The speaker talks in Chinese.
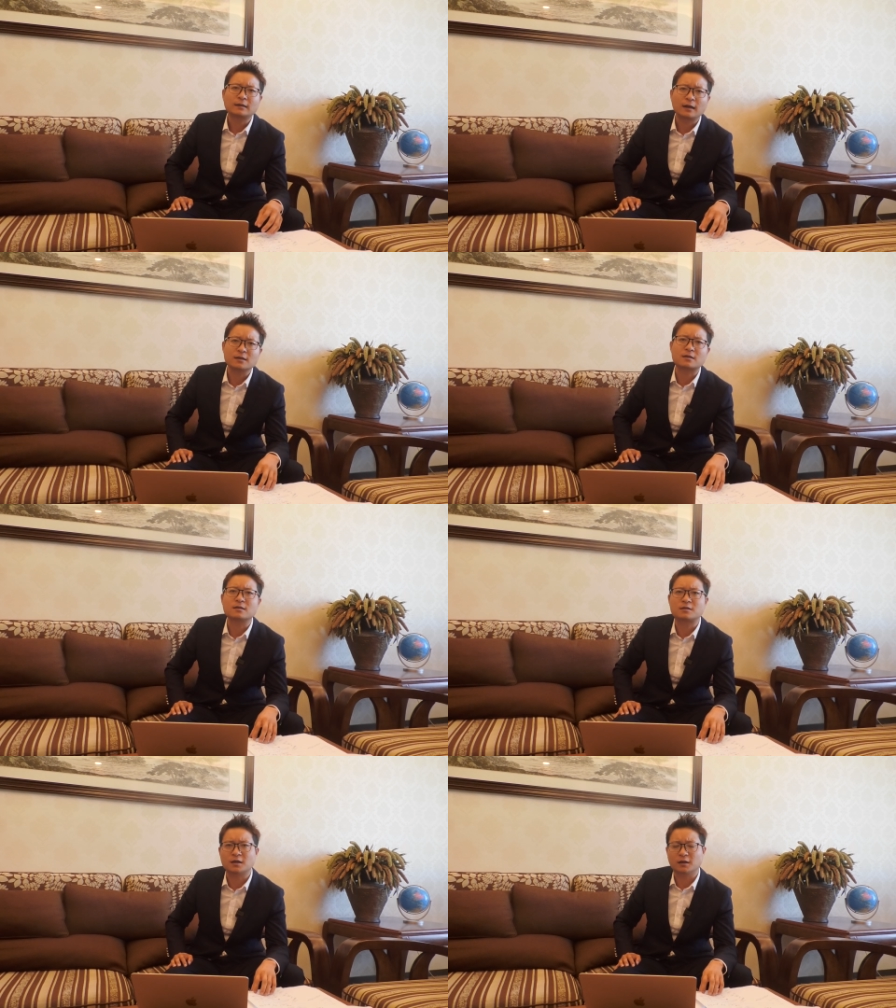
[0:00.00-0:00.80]
但
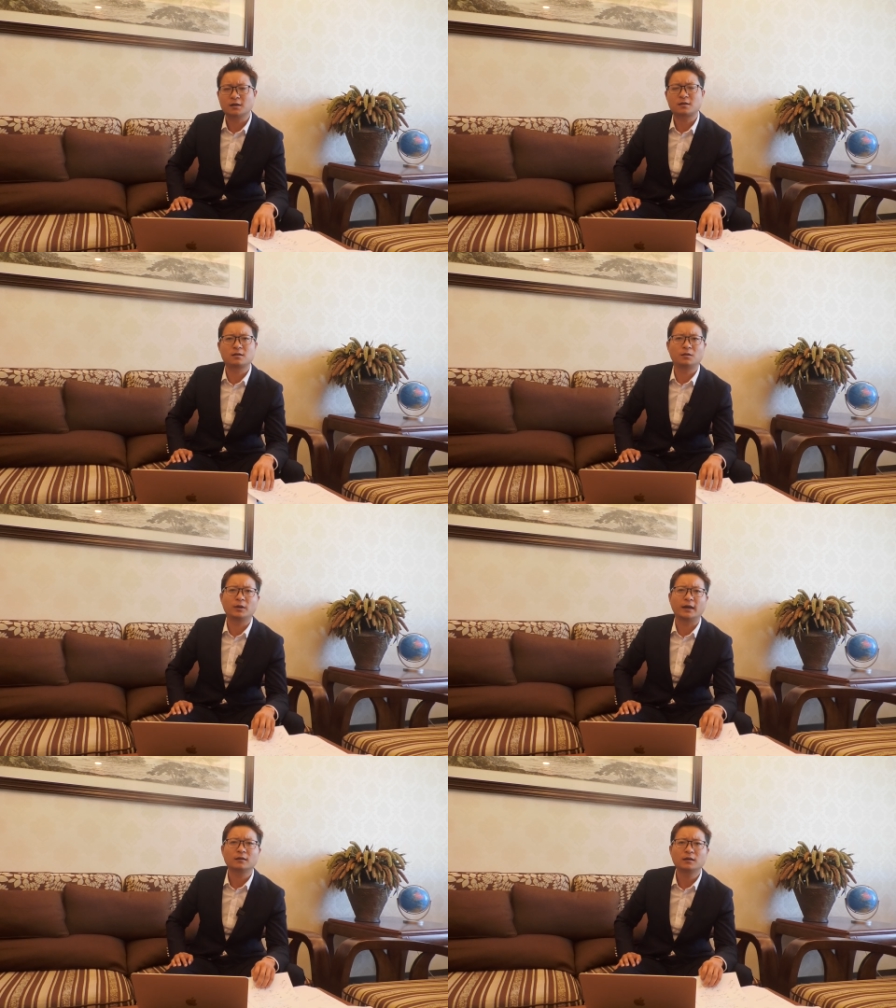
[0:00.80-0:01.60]
是整个社
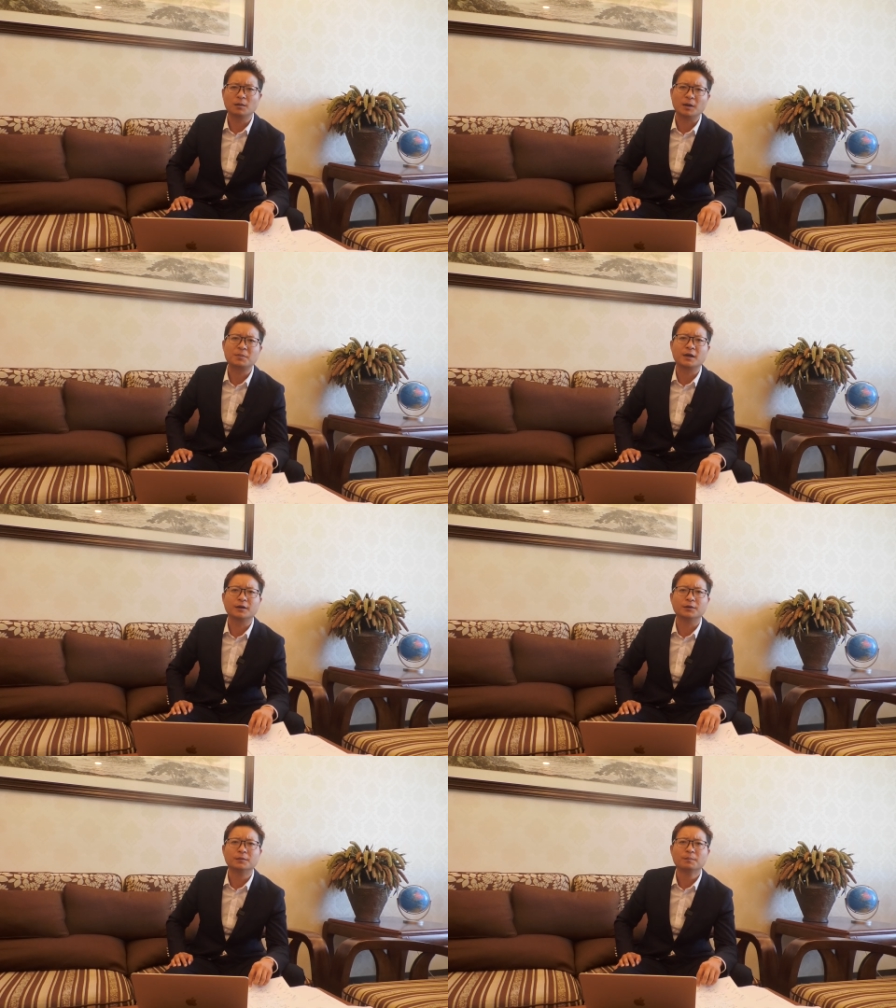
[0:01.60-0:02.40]
会特别
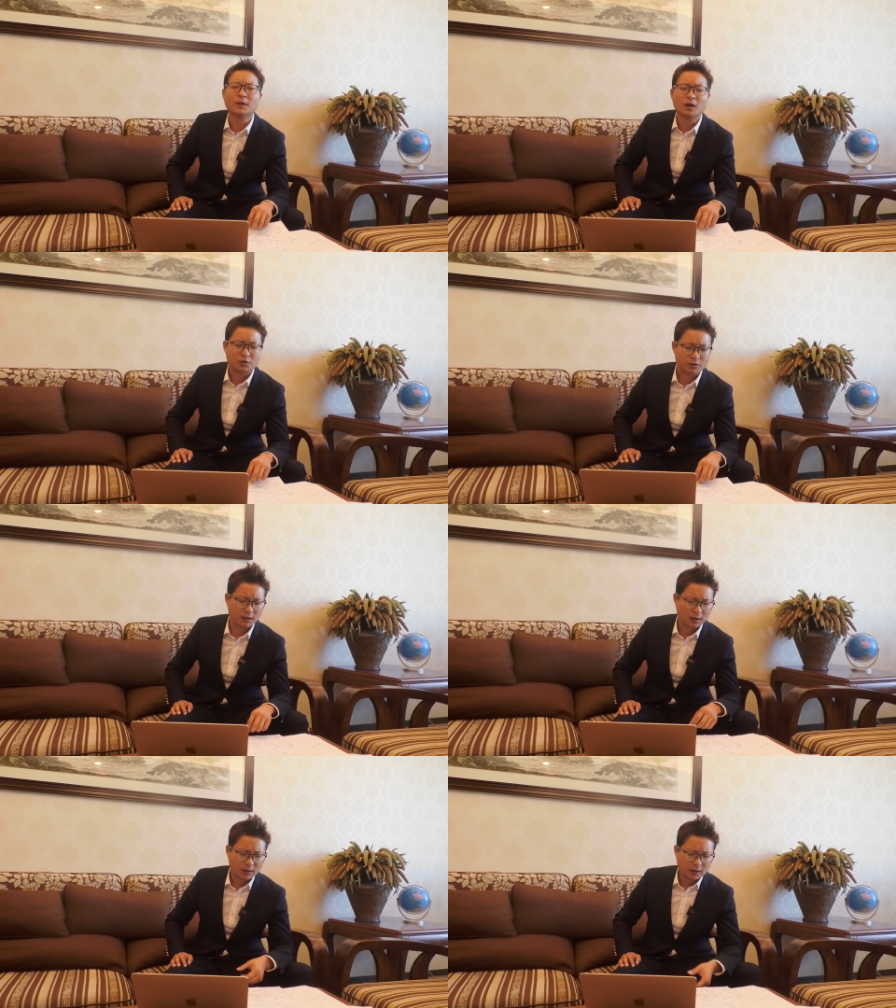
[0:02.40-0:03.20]
偏右，就
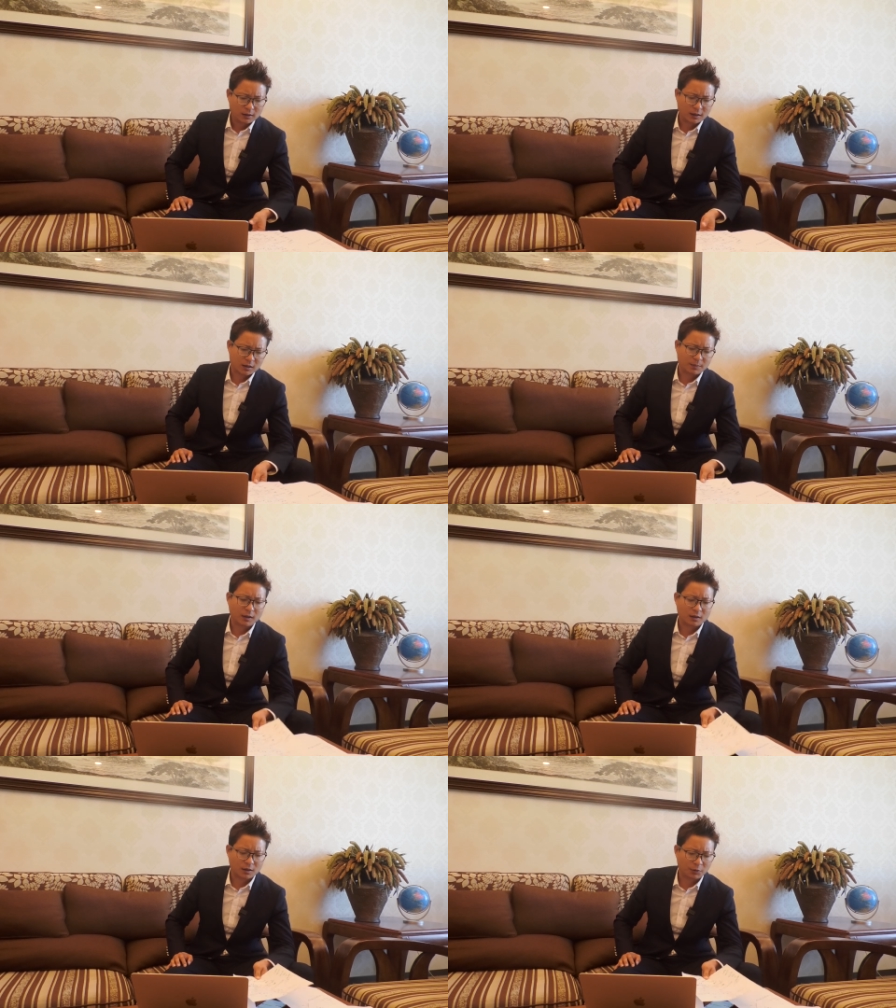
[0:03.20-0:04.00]
是叫什
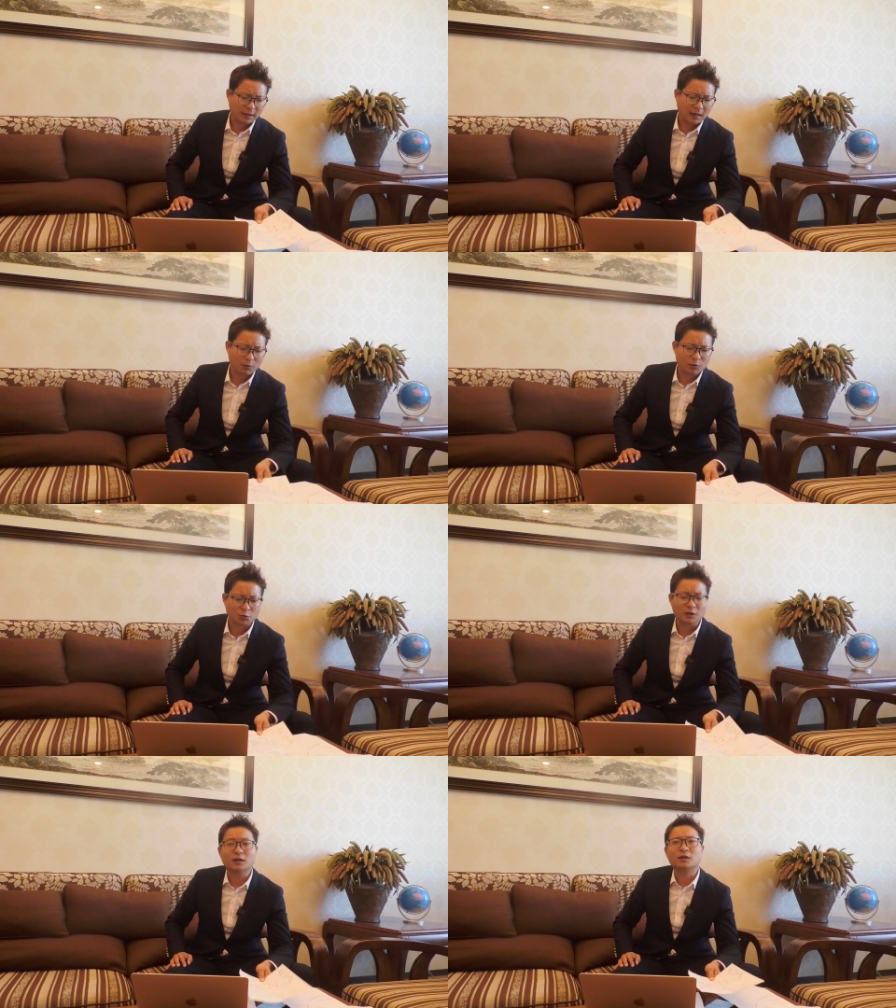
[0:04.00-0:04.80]
么呢？社会达尔文
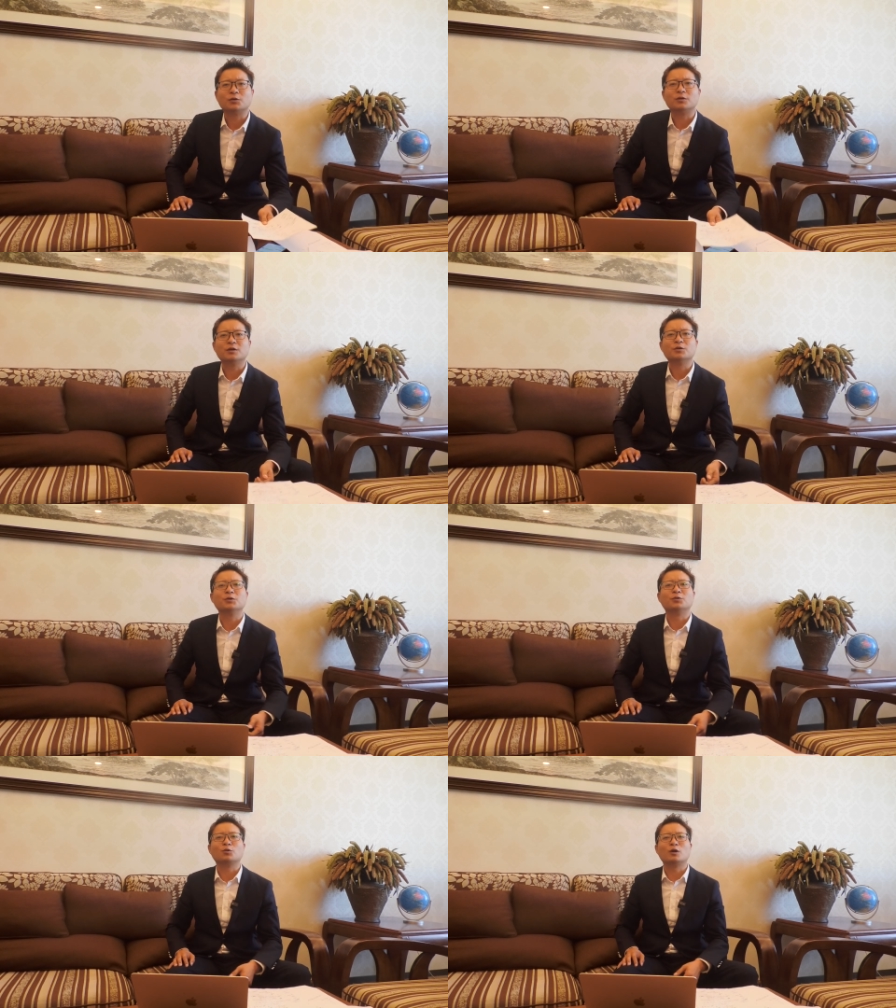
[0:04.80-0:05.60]
主义。有
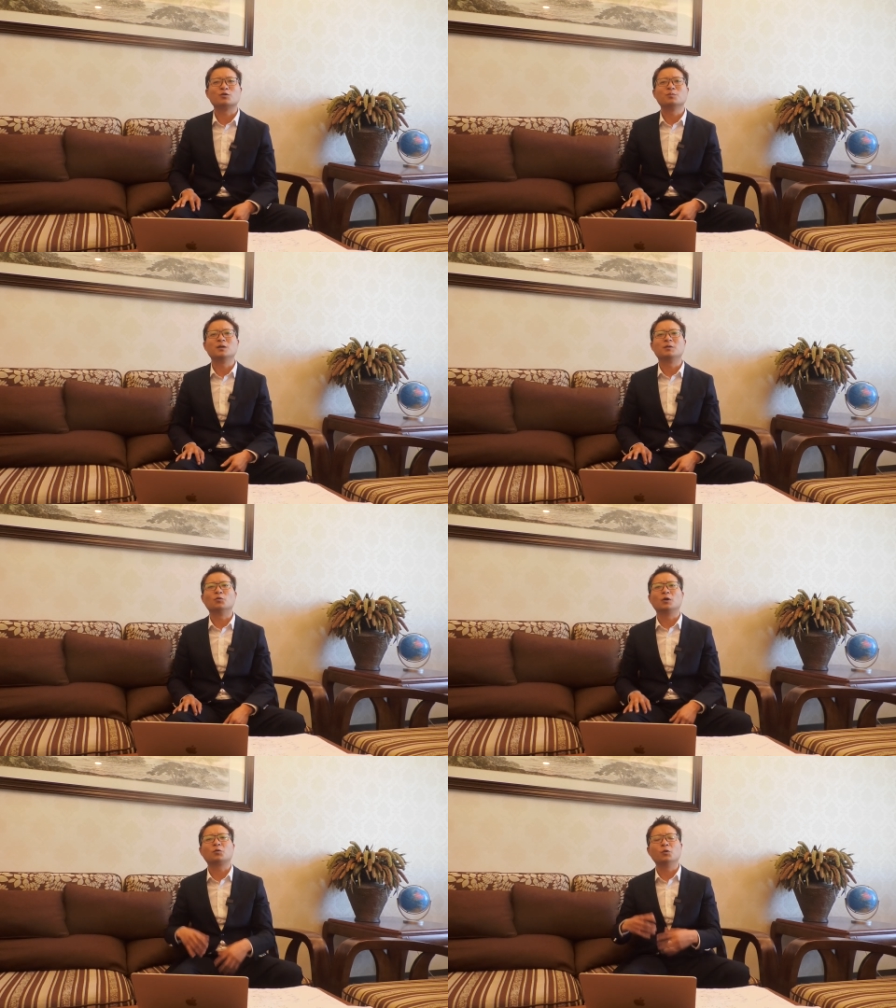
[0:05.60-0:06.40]
有有的观众批
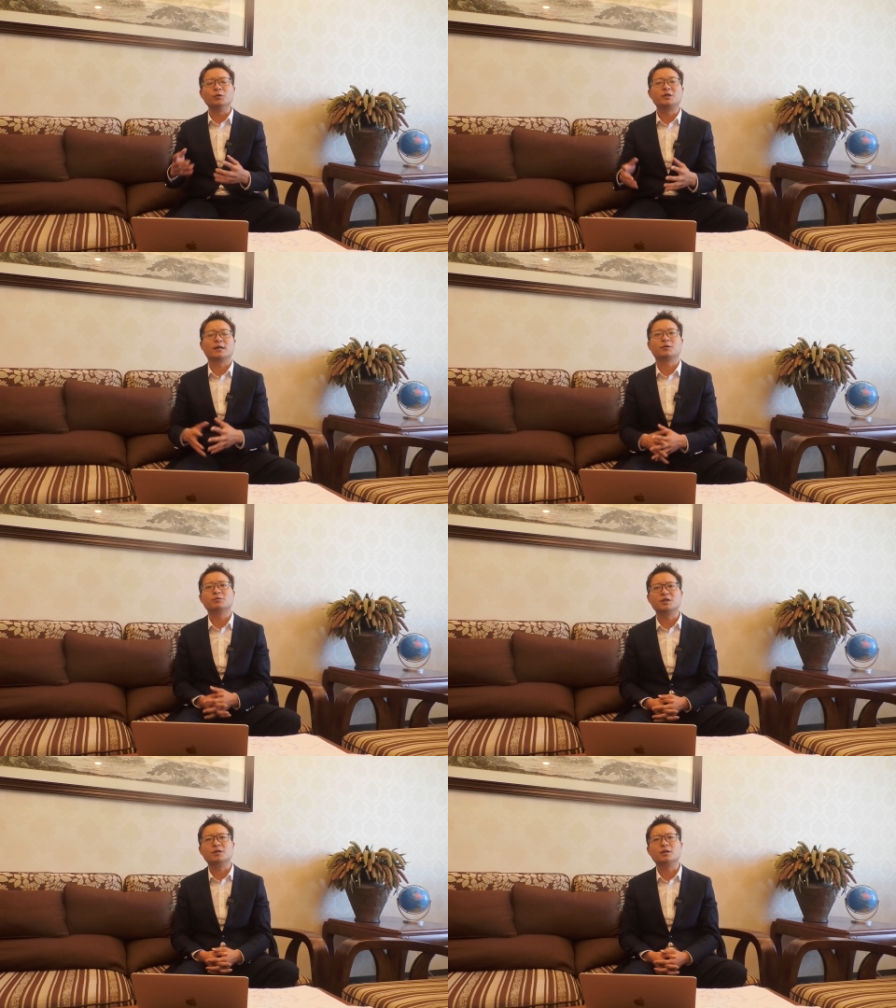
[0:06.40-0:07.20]
评我的过于讲
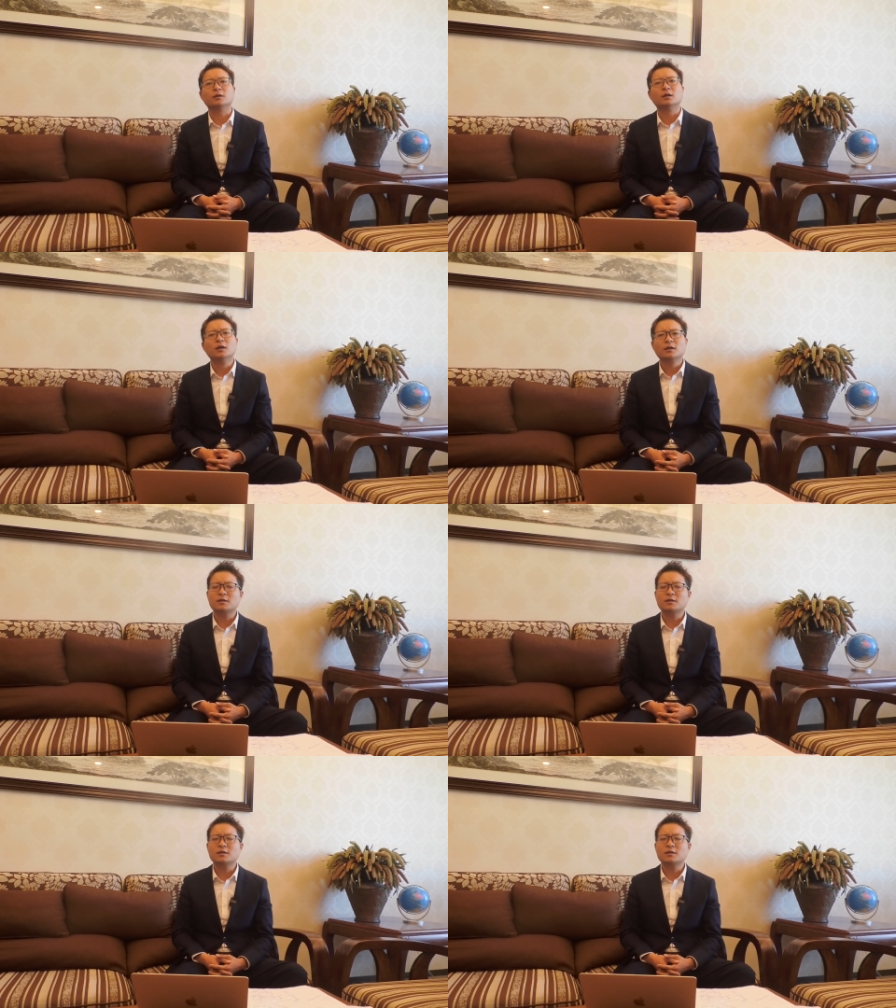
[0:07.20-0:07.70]
究竞争的。